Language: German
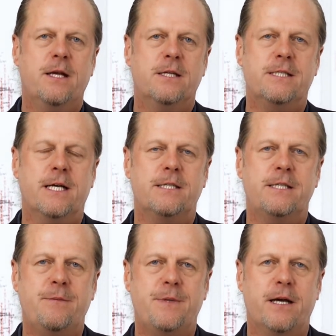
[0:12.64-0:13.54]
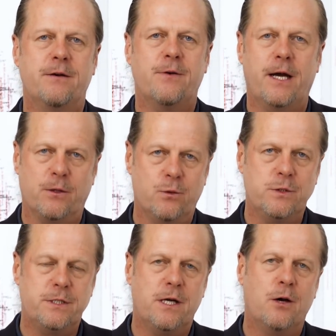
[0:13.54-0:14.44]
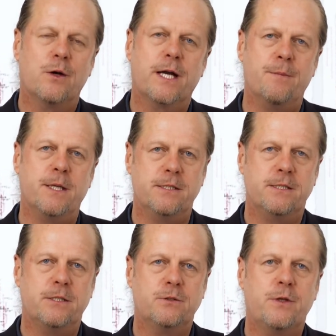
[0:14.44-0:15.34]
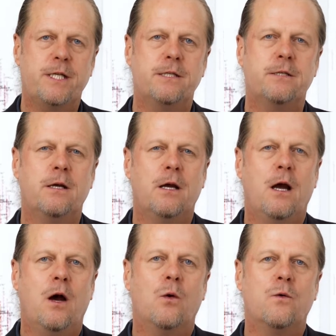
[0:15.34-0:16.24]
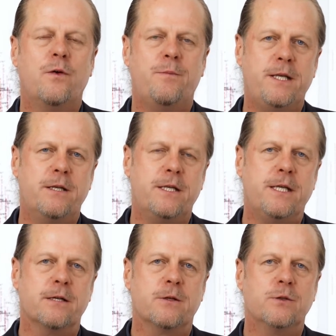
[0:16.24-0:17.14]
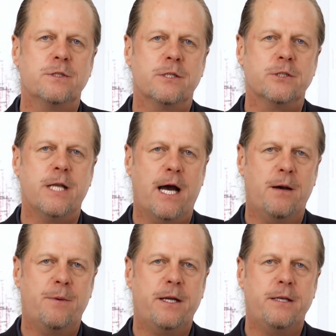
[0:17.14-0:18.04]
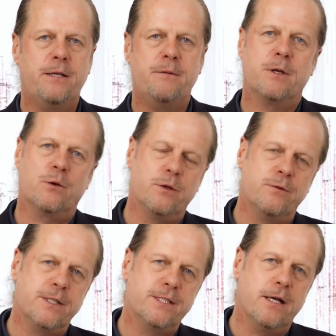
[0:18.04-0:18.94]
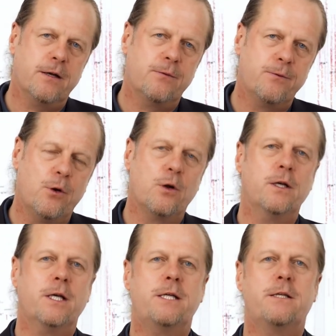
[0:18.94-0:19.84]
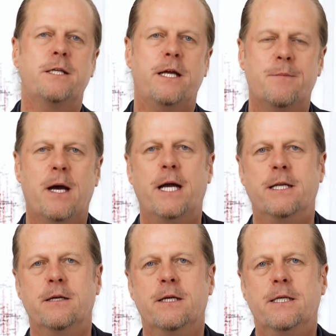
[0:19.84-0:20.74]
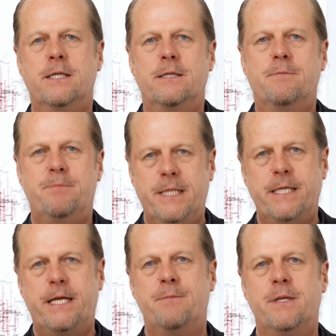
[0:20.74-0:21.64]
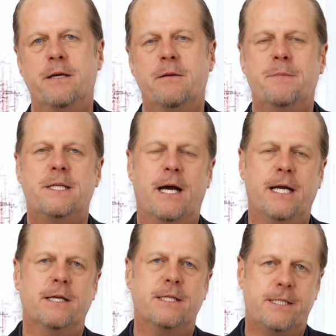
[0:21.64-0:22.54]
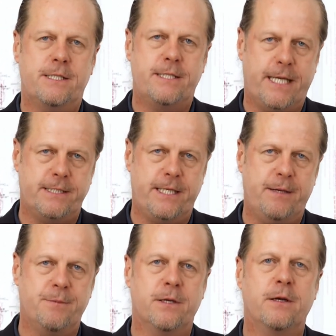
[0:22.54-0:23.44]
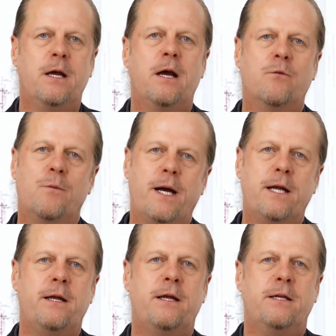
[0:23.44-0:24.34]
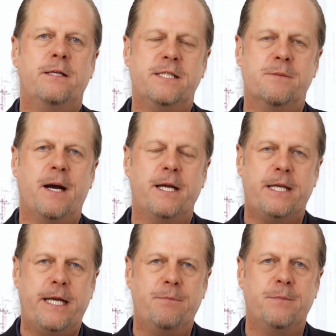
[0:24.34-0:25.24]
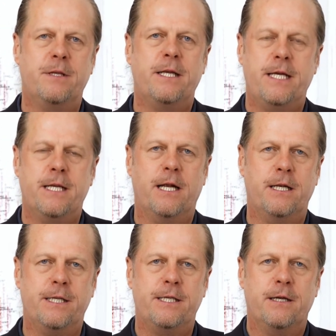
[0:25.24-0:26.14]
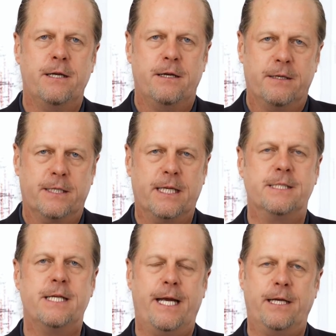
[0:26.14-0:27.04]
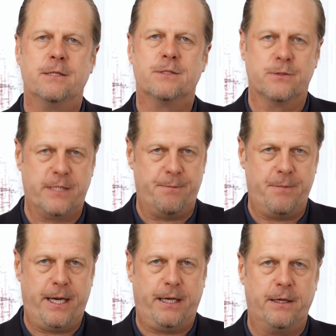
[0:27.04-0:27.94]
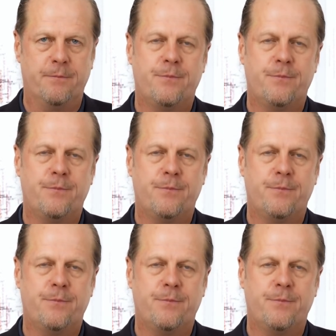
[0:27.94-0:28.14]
Sie hat neben der freien Kunst auch Germanistik studiert und verbindet in ihren künstlerischen Arbeiten, man könnte fast sagen folgerichtig, immer eine Bildebene mit einer Textebene, wobei diese beiden Ebenen inhaltlich ganz eng zusammenhängen.